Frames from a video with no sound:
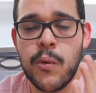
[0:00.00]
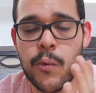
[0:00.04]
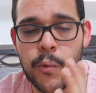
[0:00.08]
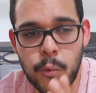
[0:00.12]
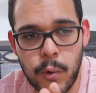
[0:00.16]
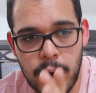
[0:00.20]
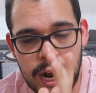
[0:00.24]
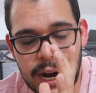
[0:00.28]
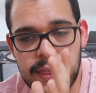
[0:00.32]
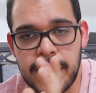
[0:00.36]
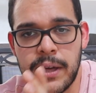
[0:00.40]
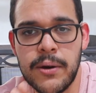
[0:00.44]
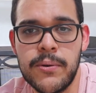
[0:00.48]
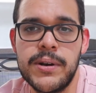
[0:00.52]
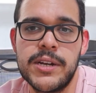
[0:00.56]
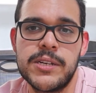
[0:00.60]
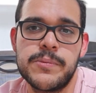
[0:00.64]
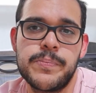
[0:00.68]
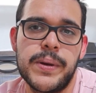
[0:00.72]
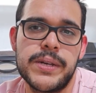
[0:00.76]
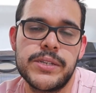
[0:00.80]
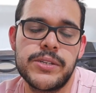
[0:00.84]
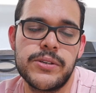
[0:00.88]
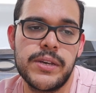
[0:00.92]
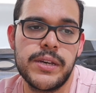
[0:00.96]
guarda un
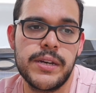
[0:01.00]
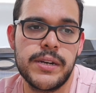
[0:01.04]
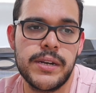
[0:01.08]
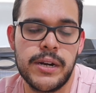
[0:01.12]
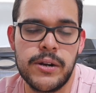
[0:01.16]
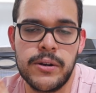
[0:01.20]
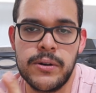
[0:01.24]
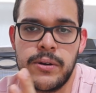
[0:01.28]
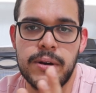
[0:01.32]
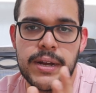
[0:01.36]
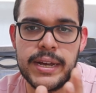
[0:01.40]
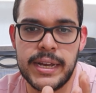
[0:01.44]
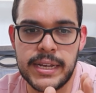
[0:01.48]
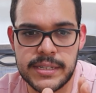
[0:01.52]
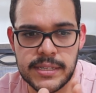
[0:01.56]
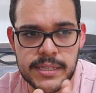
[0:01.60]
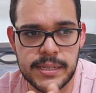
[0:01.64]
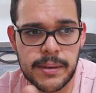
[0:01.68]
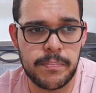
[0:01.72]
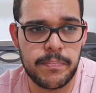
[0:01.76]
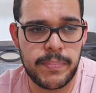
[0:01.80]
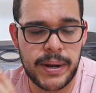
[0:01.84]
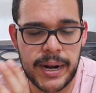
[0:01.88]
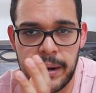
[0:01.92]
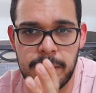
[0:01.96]
espacio de dinero
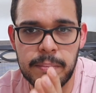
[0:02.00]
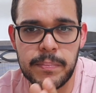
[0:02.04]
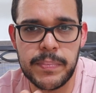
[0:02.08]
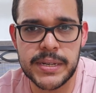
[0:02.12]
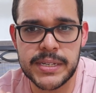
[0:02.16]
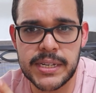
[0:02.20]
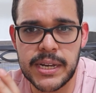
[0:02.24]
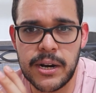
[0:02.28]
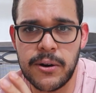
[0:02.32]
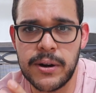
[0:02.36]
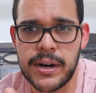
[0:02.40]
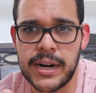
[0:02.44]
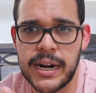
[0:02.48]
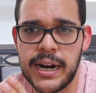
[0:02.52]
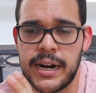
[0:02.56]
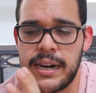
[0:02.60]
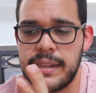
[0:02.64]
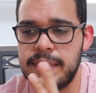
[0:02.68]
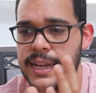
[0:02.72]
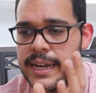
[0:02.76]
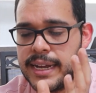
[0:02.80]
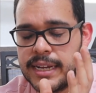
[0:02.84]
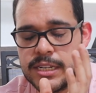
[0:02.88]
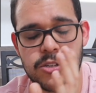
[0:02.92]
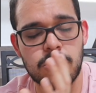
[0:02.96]
este, para empezar a
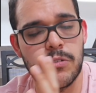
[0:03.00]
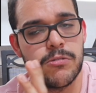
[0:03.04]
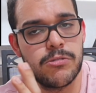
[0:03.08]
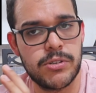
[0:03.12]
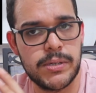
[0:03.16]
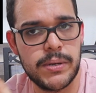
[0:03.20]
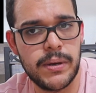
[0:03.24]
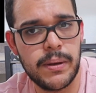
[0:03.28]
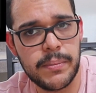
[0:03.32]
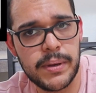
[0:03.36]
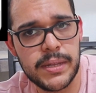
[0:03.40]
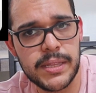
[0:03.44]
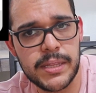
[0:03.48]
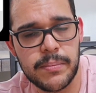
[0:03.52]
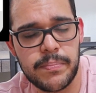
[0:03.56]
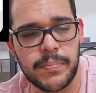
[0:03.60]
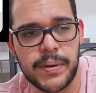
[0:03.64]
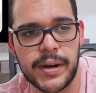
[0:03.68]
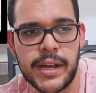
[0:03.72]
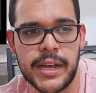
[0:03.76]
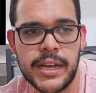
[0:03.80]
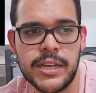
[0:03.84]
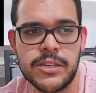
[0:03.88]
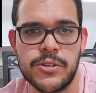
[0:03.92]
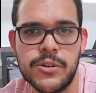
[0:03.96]
ahorrar de que exclusivamente
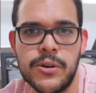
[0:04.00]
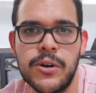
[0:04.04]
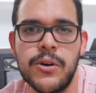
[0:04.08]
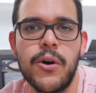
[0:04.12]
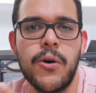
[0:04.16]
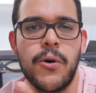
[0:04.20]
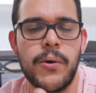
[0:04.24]
para eso,